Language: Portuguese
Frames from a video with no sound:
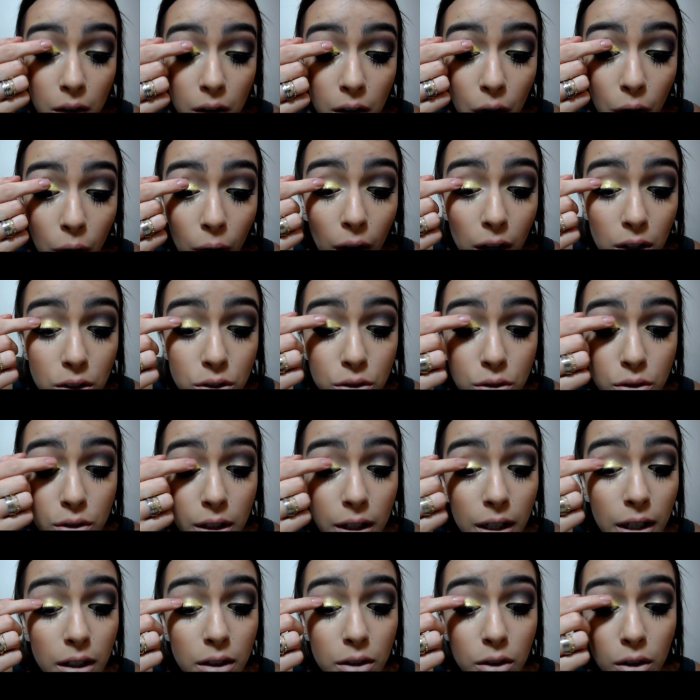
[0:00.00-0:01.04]
Eu acho o
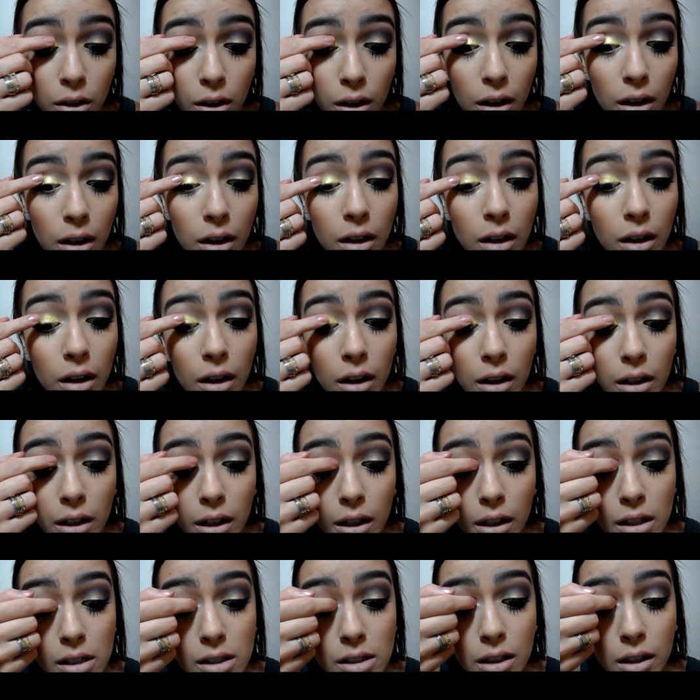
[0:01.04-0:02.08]
dedo aqui
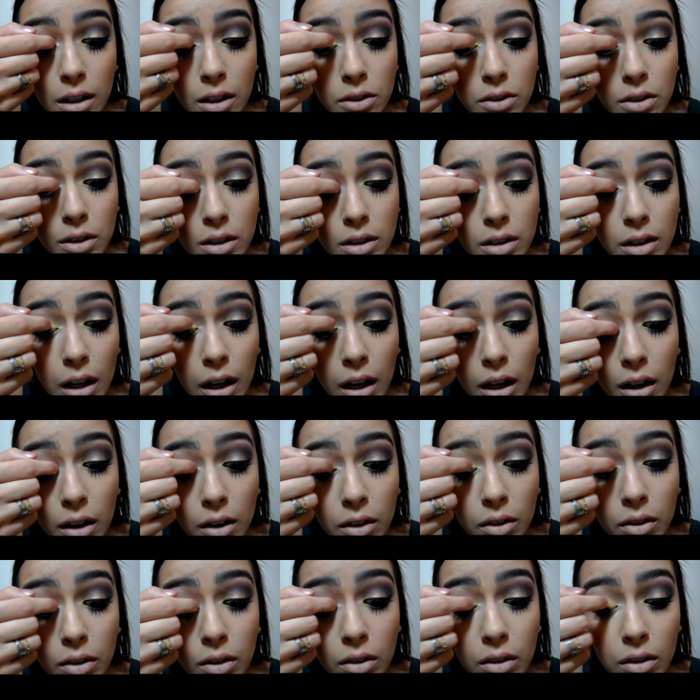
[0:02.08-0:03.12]
nesse canto interno